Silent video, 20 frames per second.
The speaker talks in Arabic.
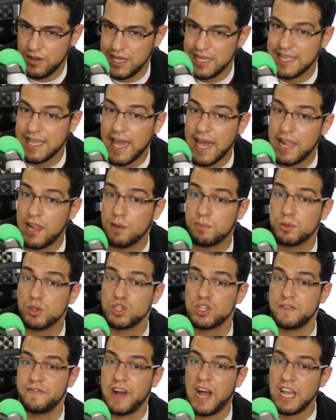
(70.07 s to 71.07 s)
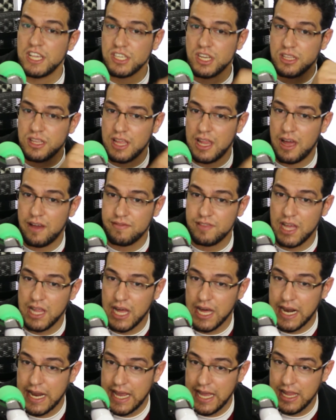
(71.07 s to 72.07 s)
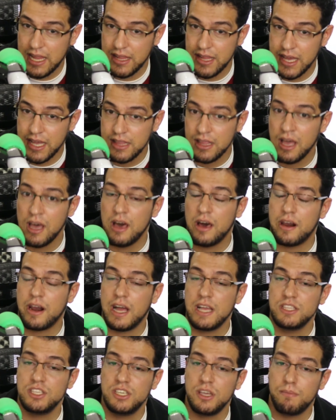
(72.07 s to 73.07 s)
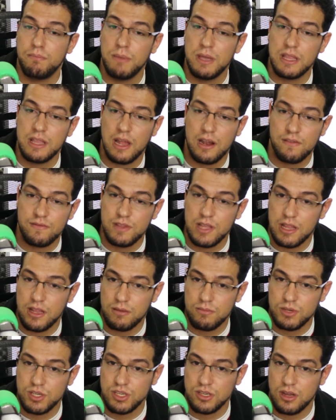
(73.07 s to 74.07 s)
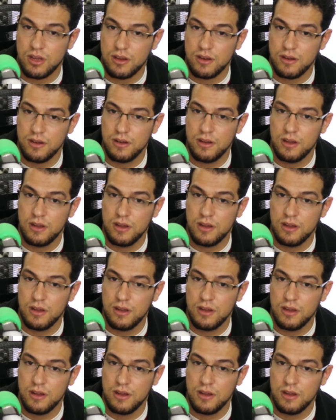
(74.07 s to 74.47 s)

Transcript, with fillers: تخيل بتصرف 10000 دولار اعلانات راح تجيب 100000 دولار بالشهر